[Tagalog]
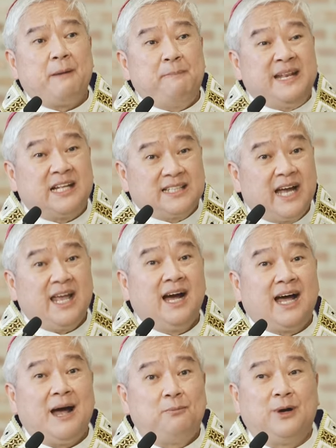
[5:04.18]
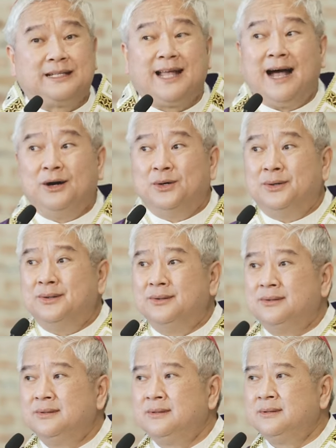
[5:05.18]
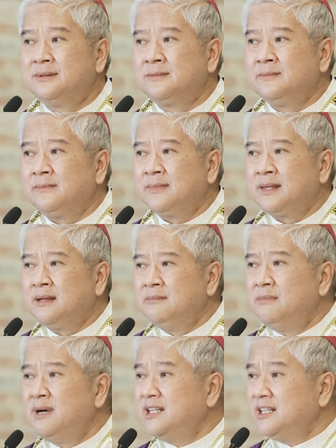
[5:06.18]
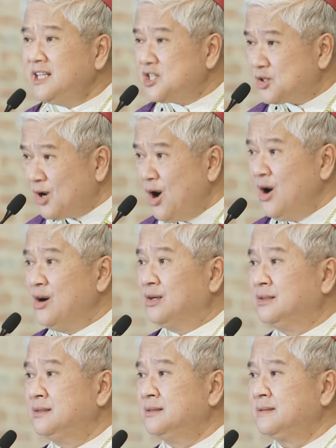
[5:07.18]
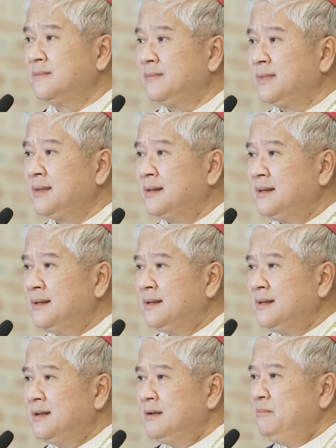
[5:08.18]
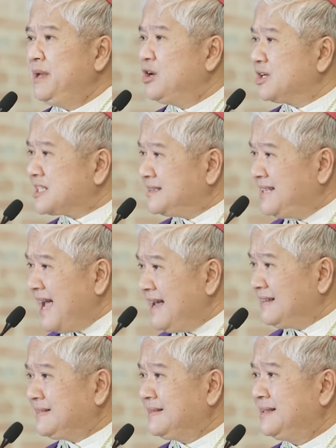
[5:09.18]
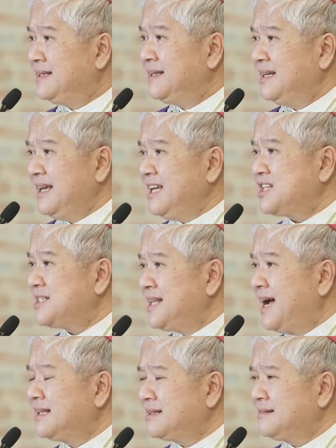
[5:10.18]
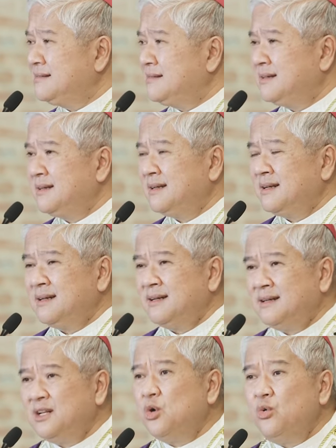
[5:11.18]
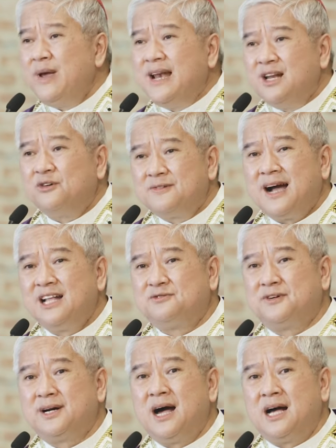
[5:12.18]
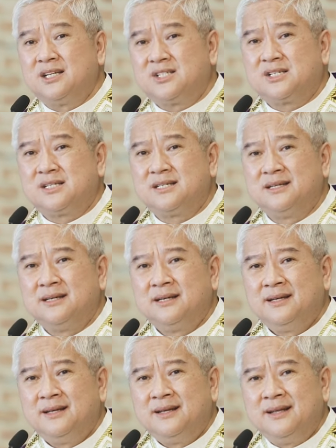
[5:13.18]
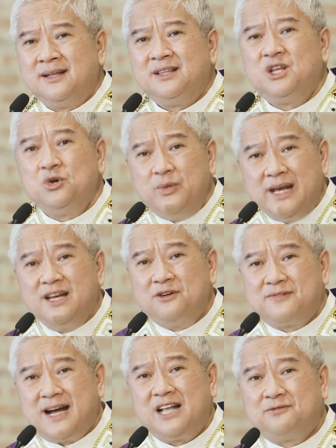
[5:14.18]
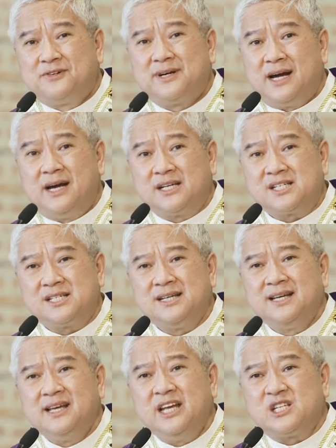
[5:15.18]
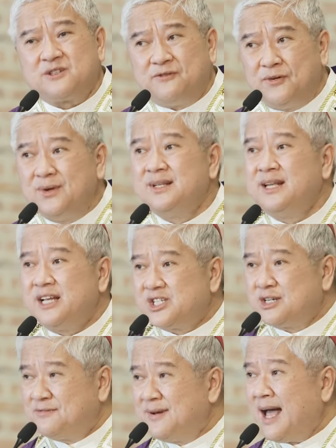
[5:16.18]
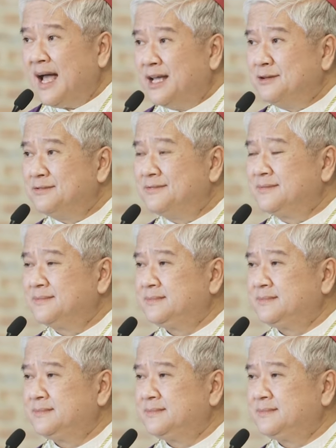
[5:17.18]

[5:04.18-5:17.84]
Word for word: kapag pinatay ang kapwa-tao. But it is wrong because death is not the will of God for us. The will of God for us is fullness of life.